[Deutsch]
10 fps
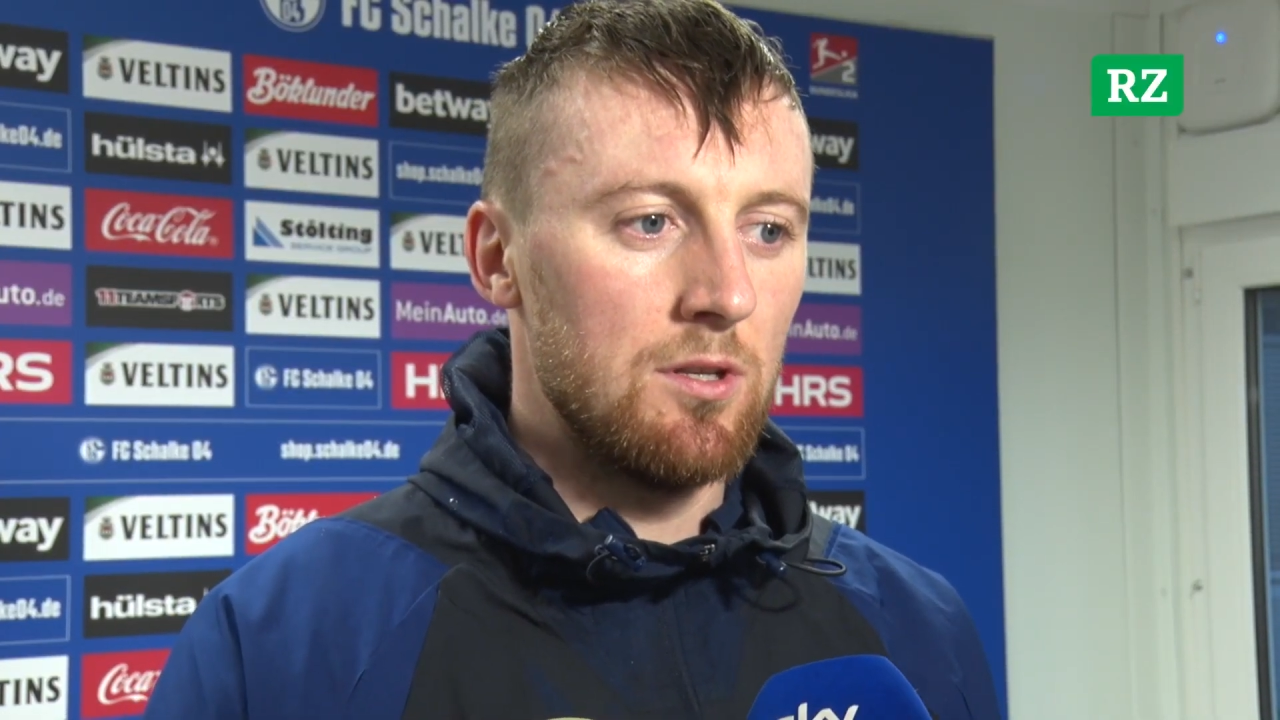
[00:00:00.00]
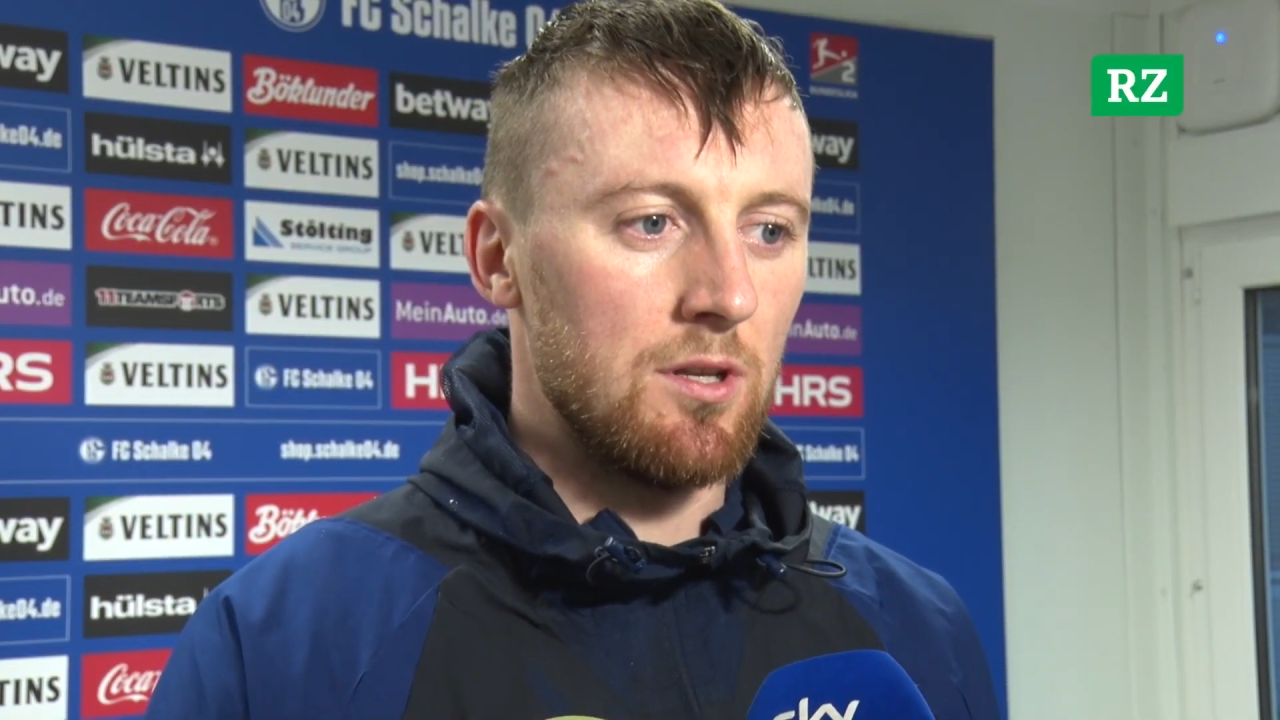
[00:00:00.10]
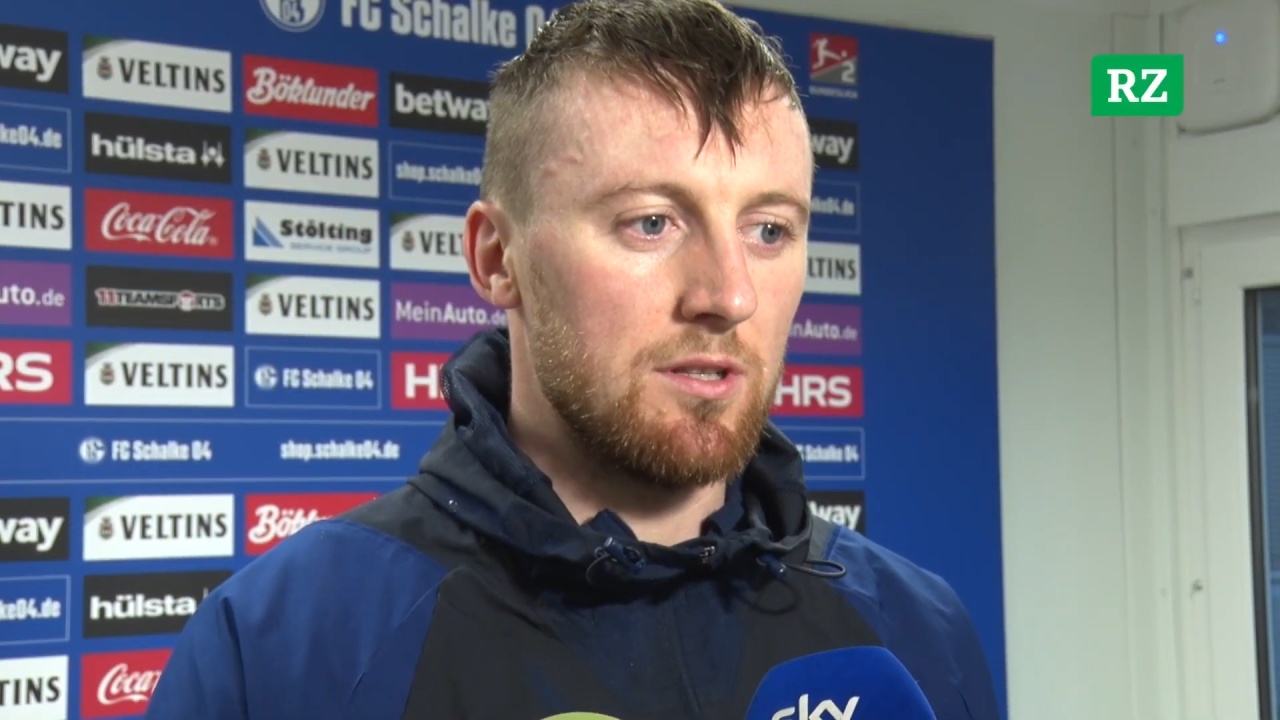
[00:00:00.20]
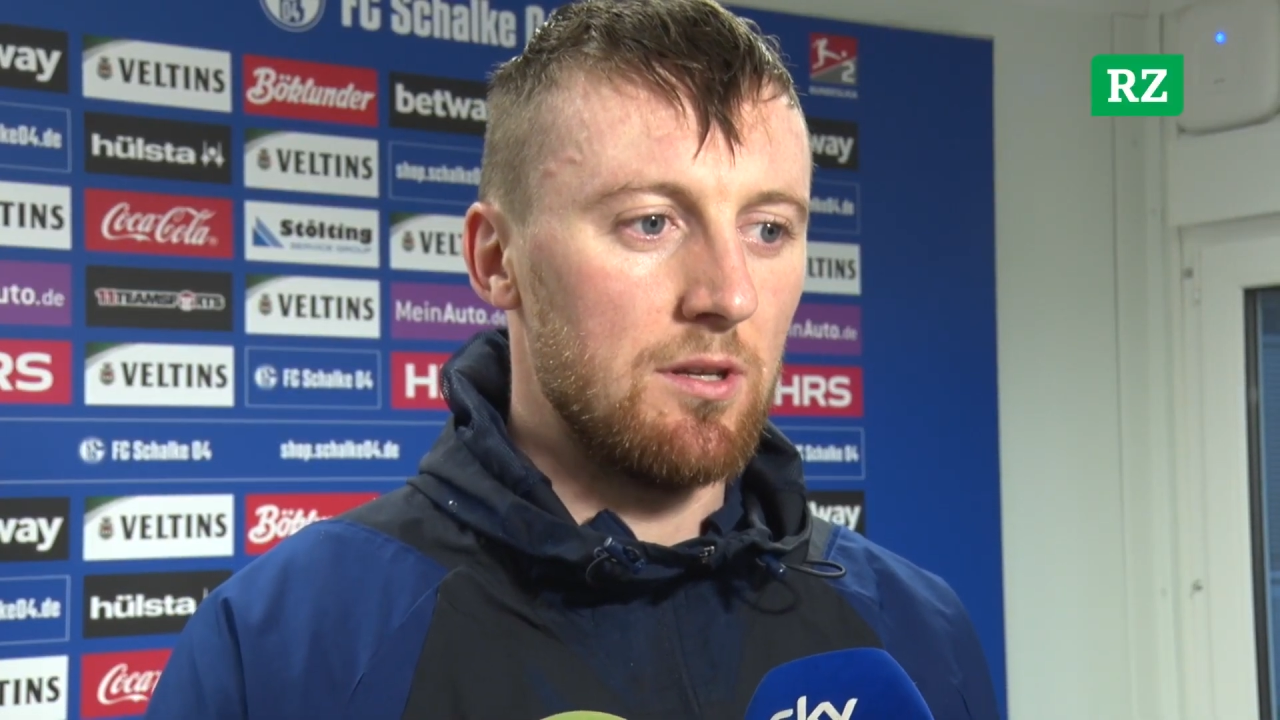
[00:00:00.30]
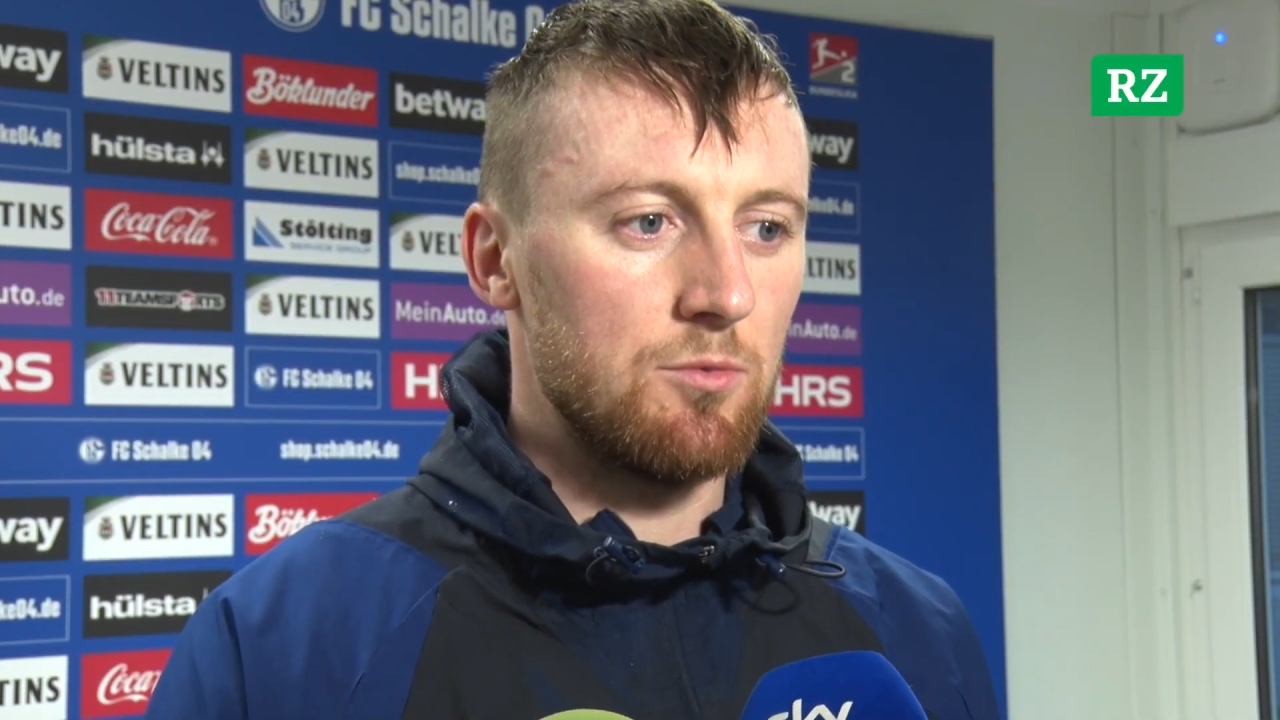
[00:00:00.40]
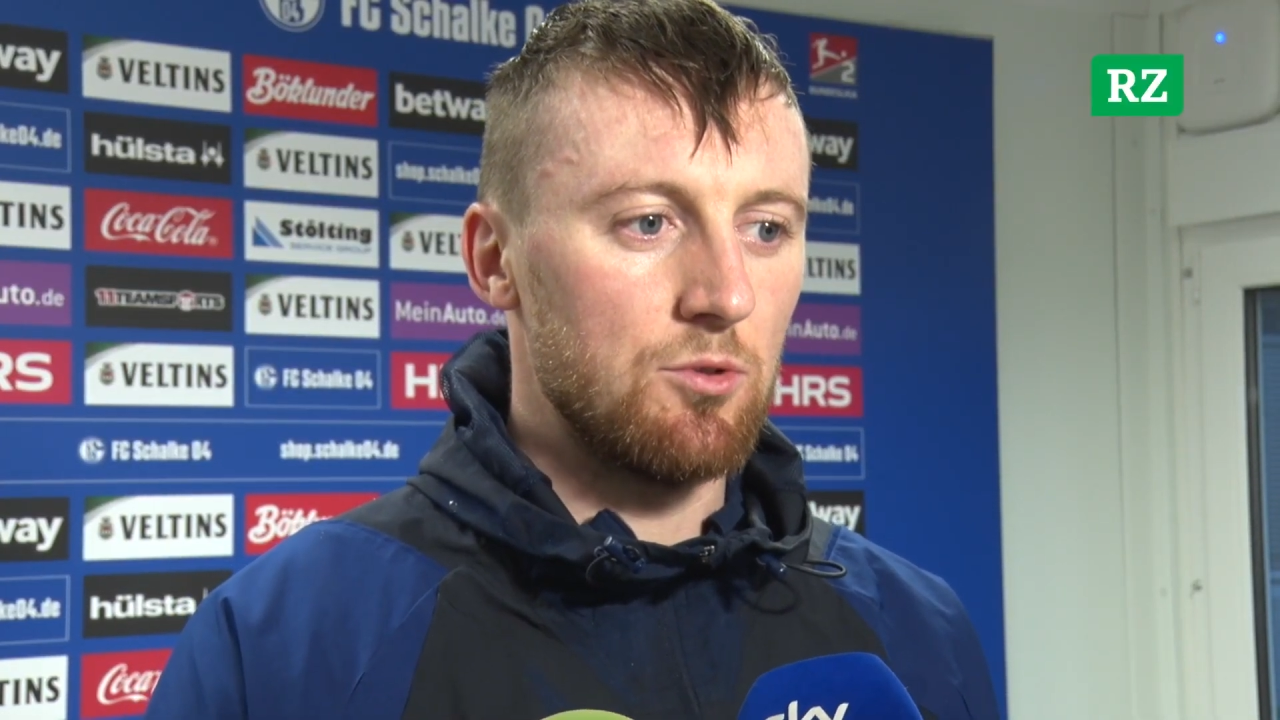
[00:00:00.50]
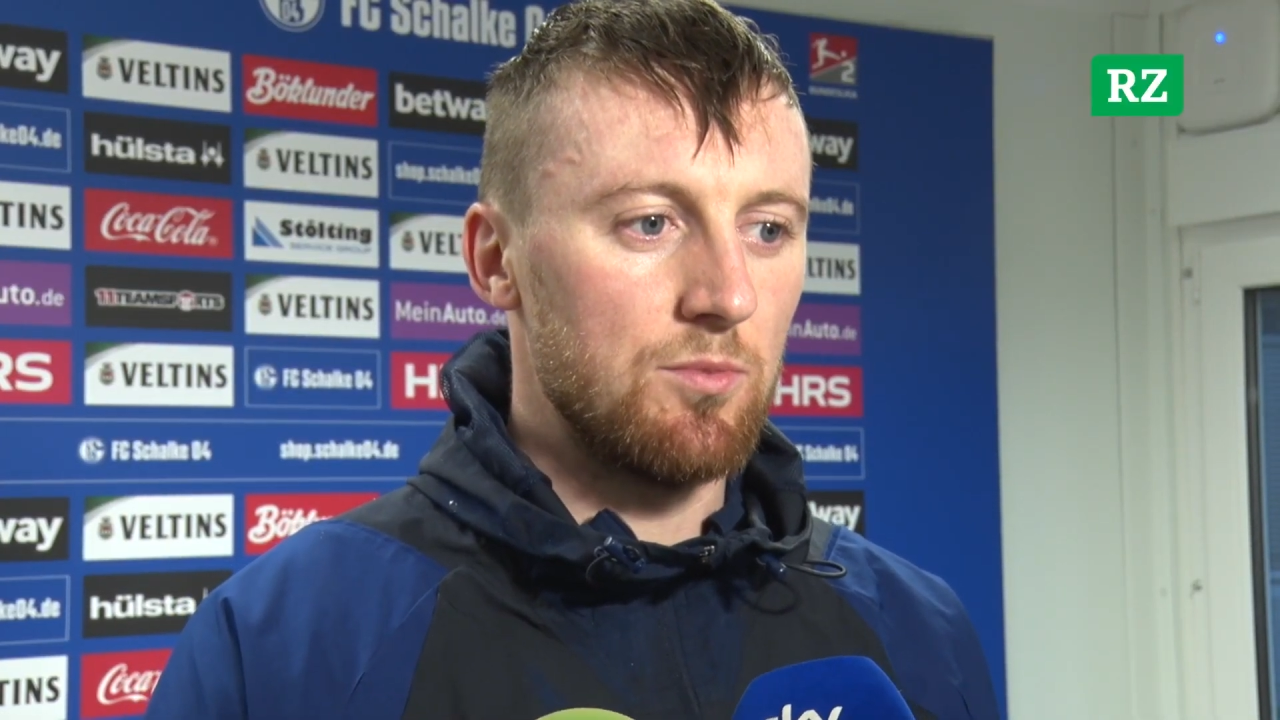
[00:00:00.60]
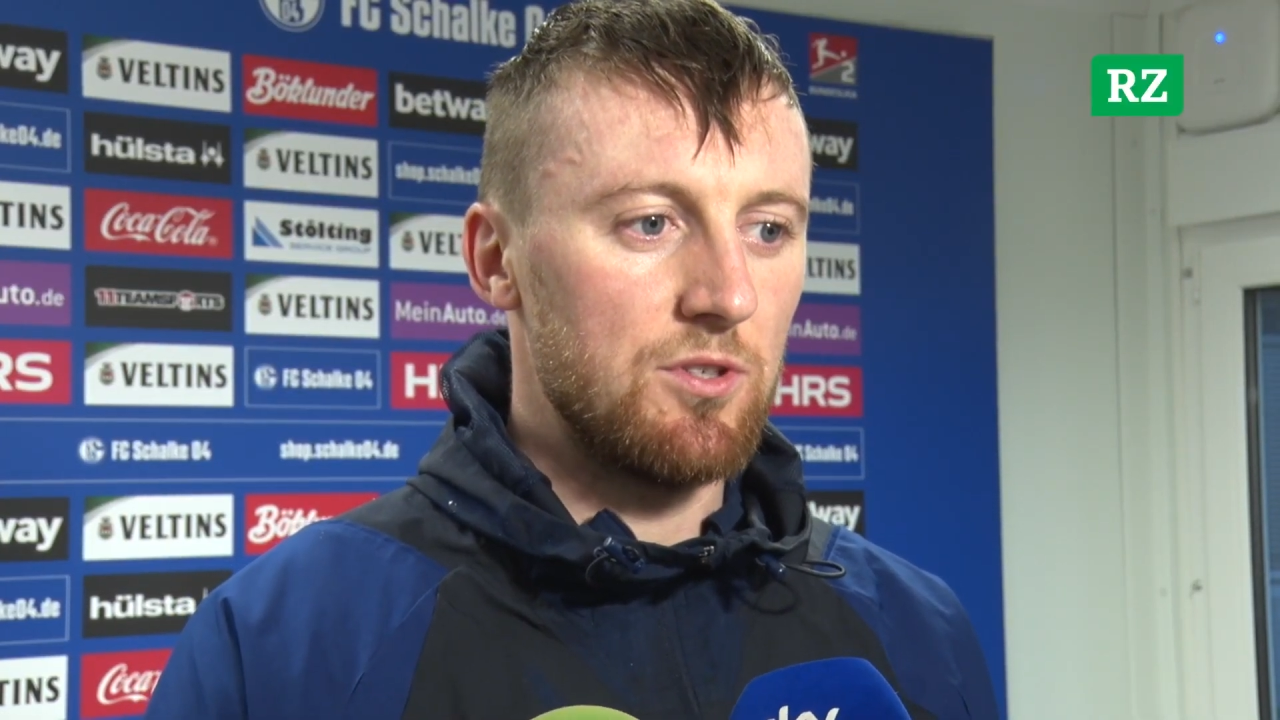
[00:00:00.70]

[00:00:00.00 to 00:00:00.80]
nachdem so ein